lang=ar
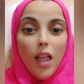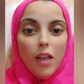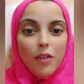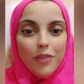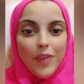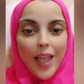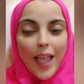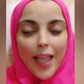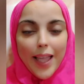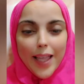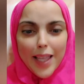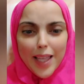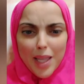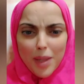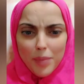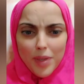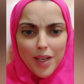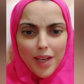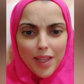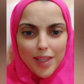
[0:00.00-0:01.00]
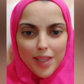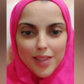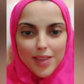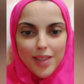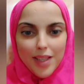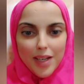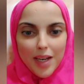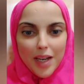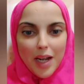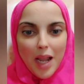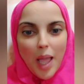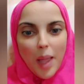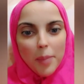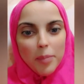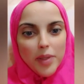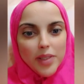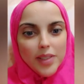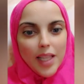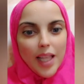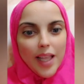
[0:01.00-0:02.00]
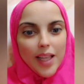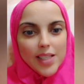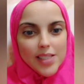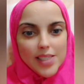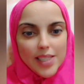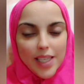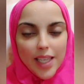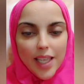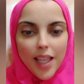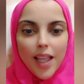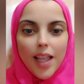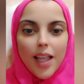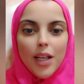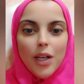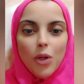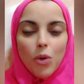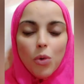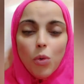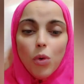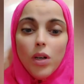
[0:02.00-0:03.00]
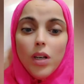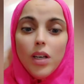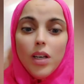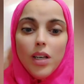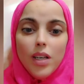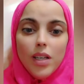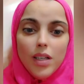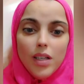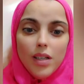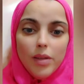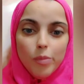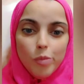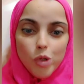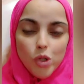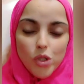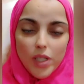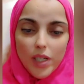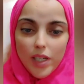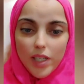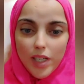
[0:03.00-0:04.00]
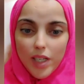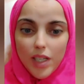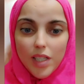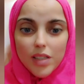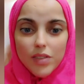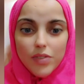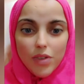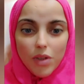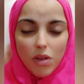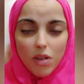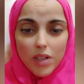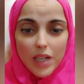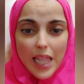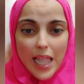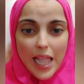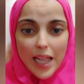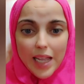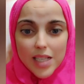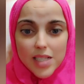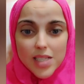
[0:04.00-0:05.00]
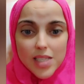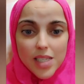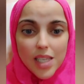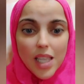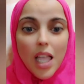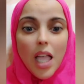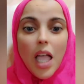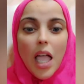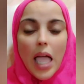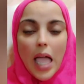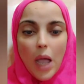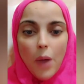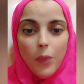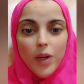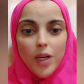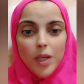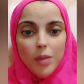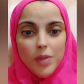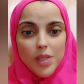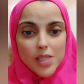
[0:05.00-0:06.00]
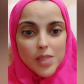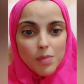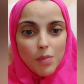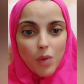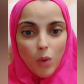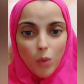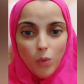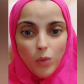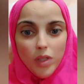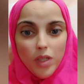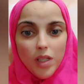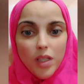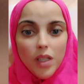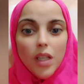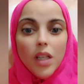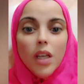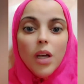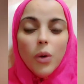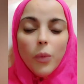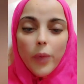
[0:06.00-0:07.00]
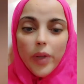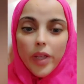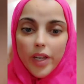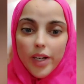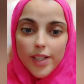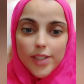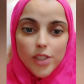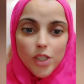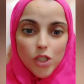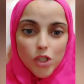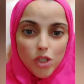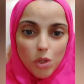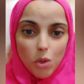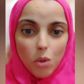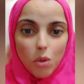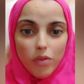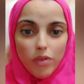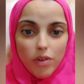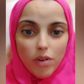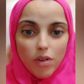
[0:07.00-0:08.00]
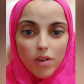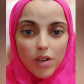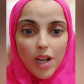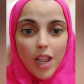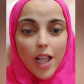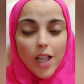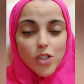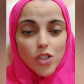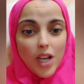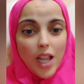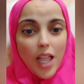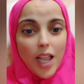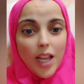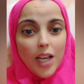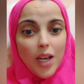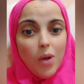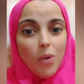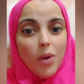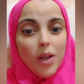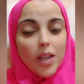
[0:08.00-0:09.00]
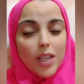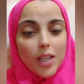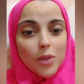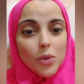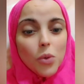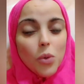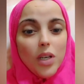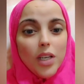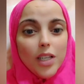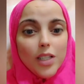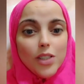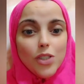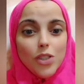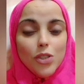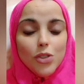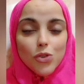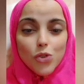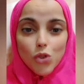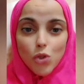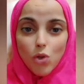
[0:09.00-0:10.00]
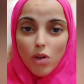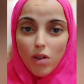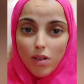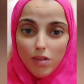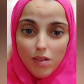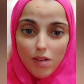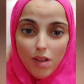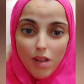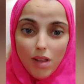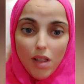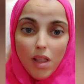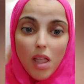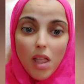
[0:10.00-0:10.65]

في حاجة جميلة جدا انا حبيت اهديها لكل المشتركين في القناة عندي او اللي بيسمعوني وياريت يشتركوا في القناة عشان هيلاقوا اكيد كل جديد ان شاء الله